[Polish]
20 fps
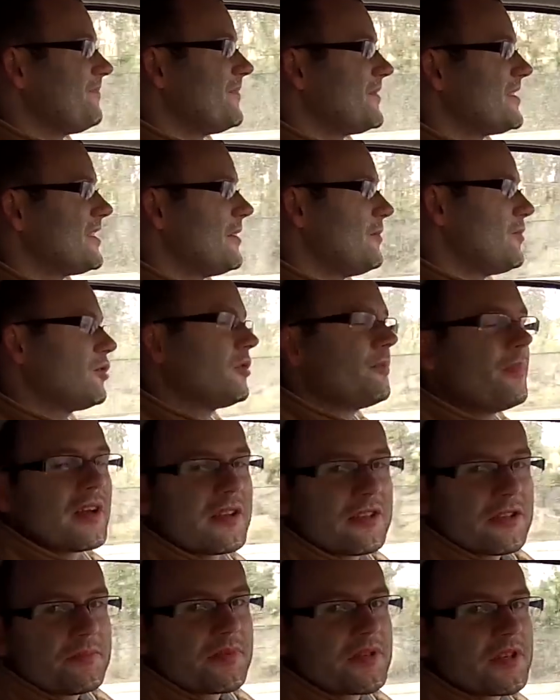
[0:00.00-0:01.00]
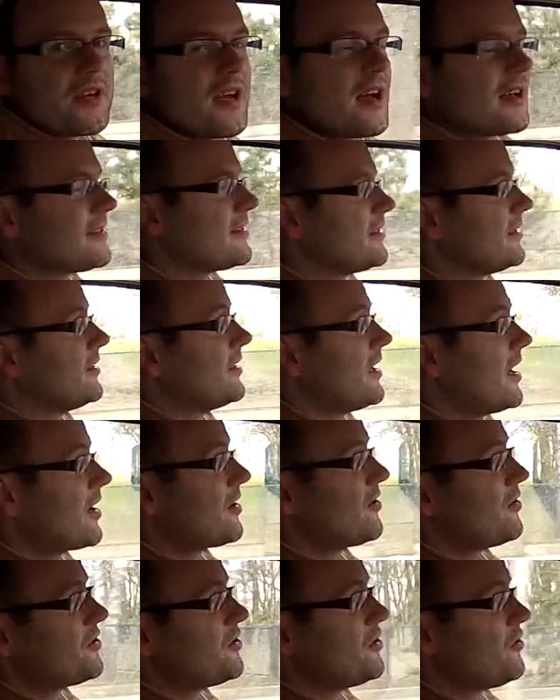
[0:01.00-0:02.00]
Samochód bardzo przyjazny na
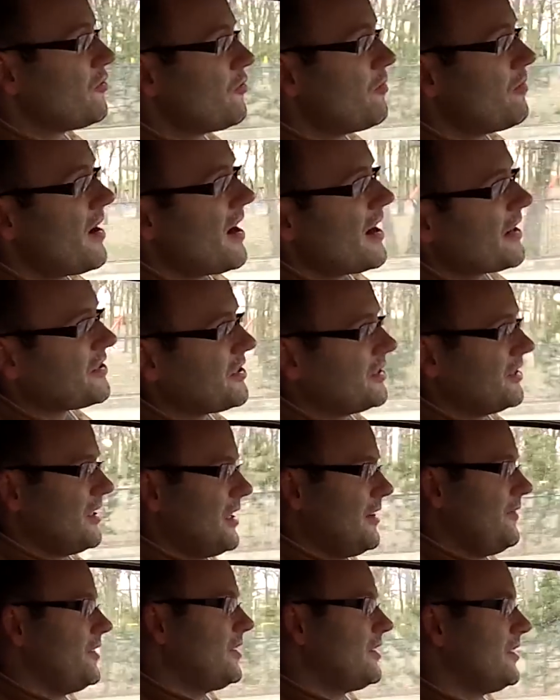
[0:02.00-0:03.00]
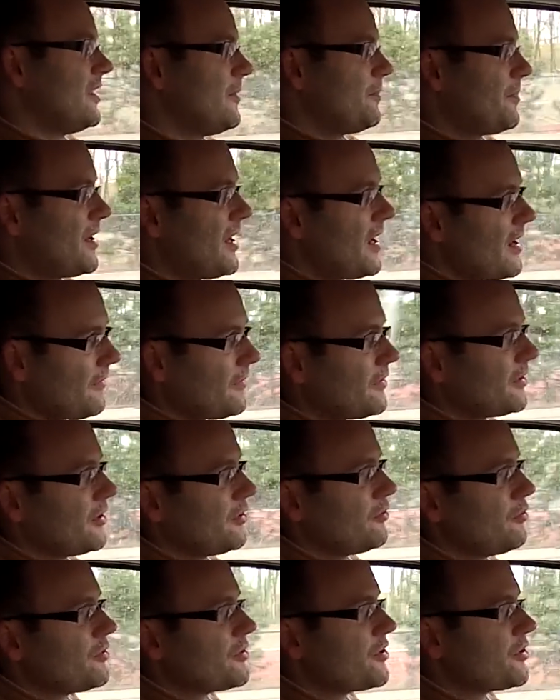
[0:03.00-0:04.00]
kocich ubach, czy nawet naprawdę
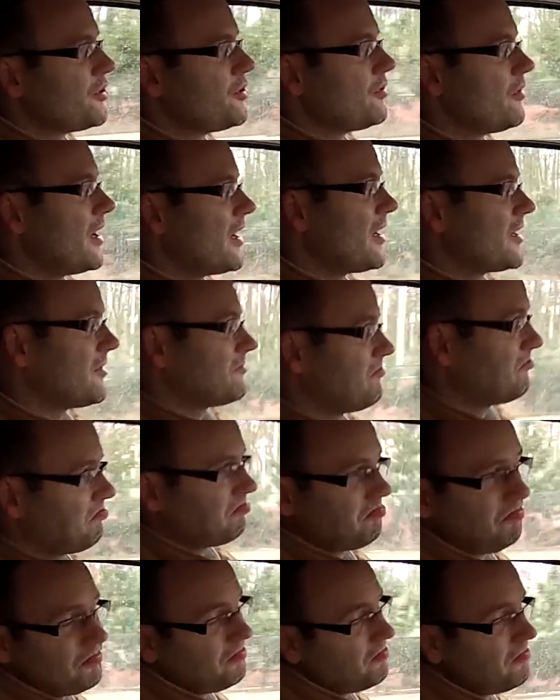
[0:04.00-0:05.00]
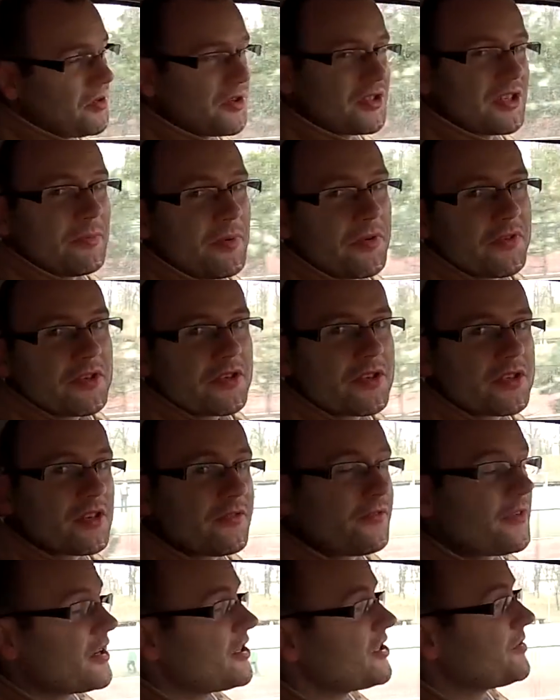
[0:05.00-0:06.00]
dużych dziurach. Można powiedzieć, że
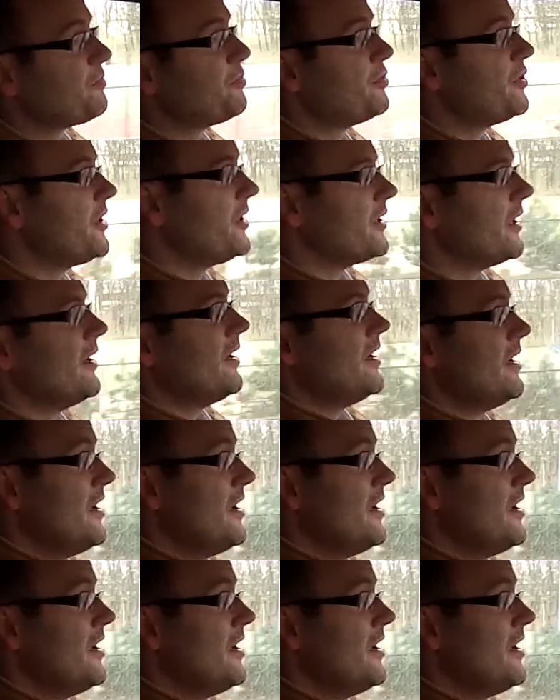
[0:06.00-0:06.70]
wręcz płynie.